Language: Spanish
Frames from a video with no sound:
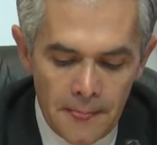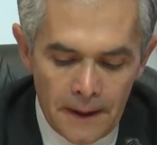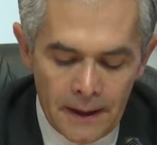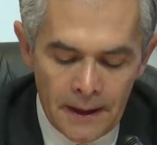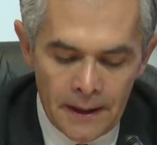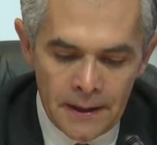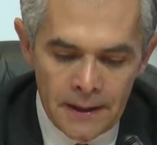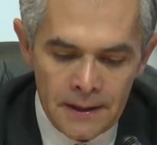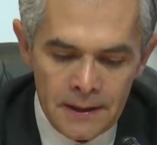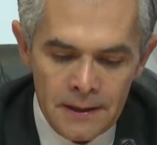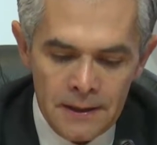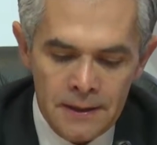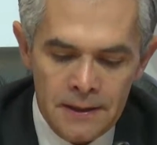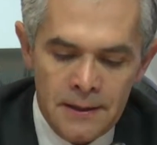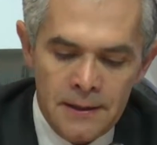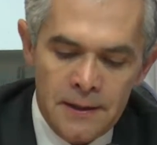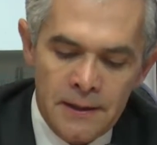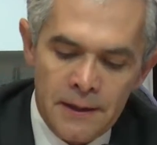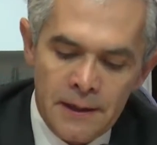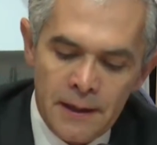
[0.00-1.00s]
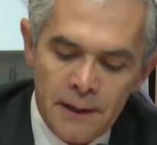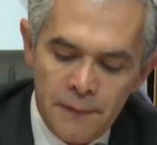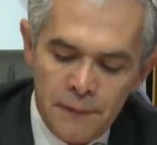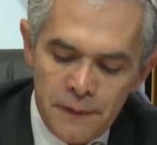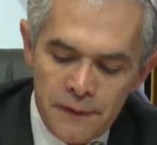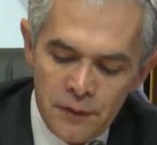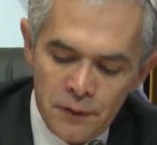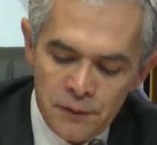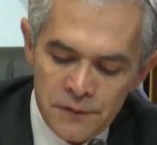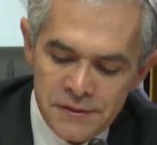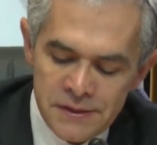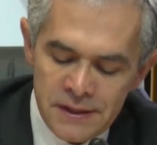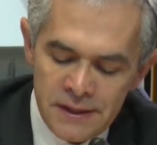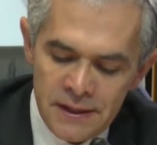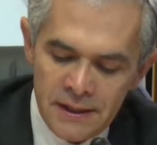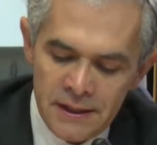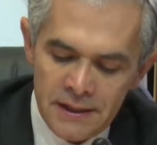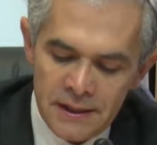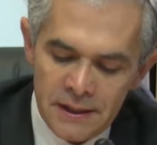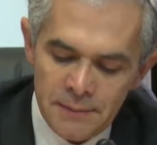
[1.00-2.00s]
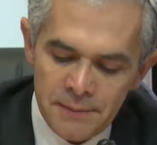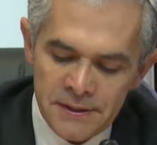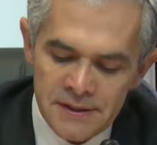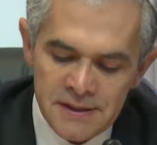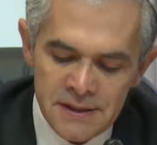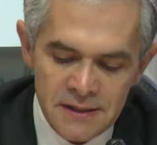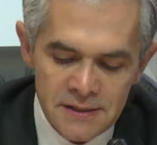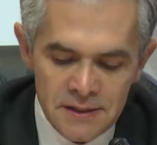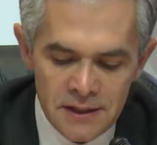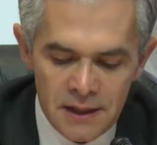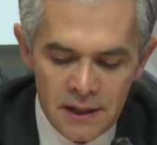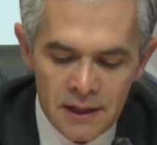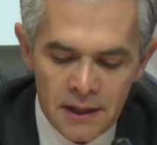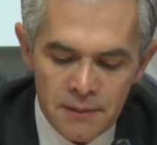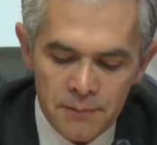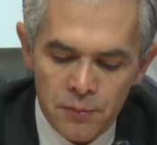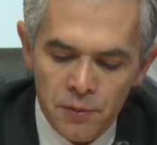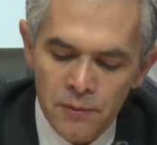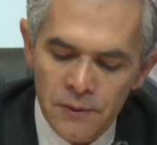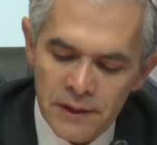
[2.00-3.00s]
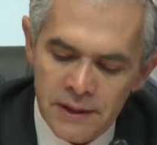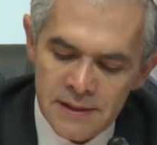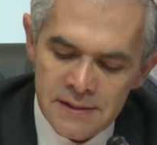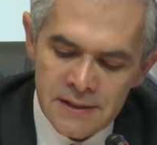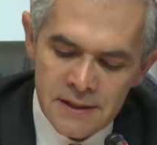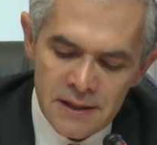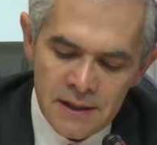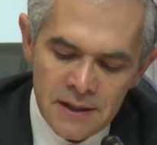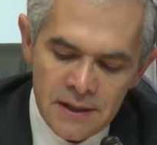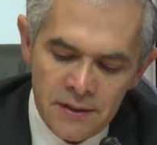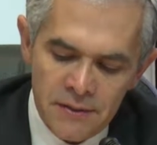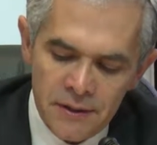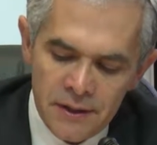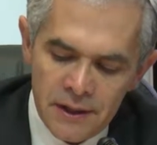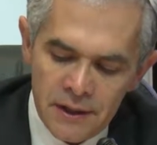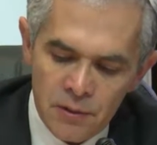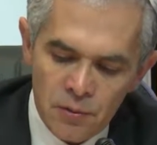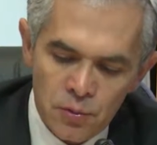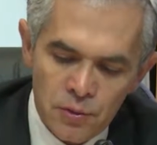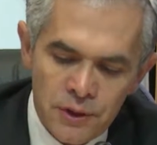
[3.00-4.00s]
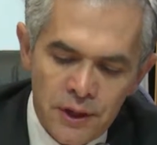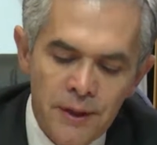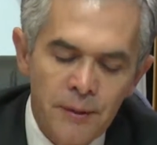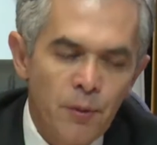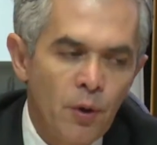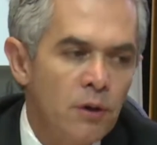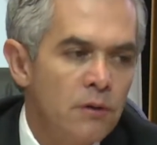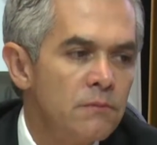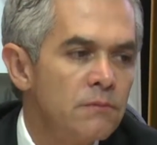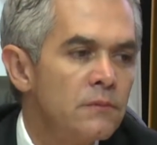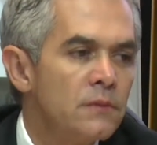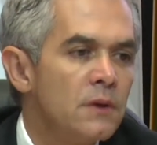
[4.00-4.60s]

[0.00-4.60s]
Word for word: Al eh, jefe de oficina de la Presidencia de la República y secretario ejecutivo,